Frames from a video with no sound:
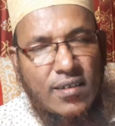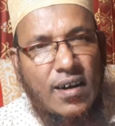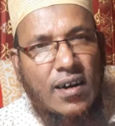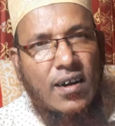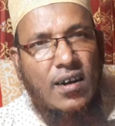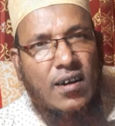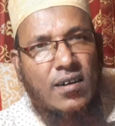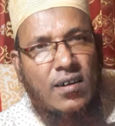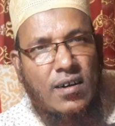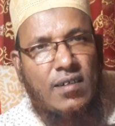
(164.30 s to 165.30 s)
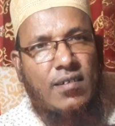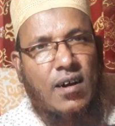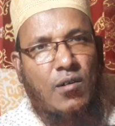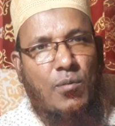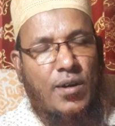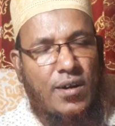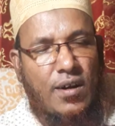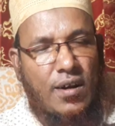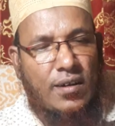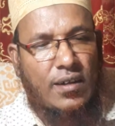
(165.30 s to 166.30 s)
যাকে ইচ্ছা করবেন
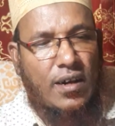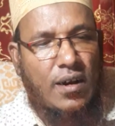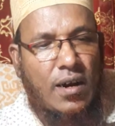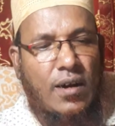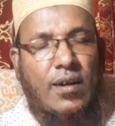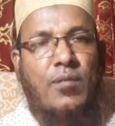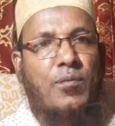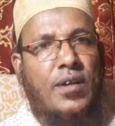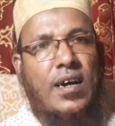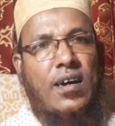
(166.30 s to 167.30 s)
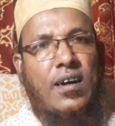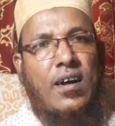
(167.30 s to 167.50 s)
তাকে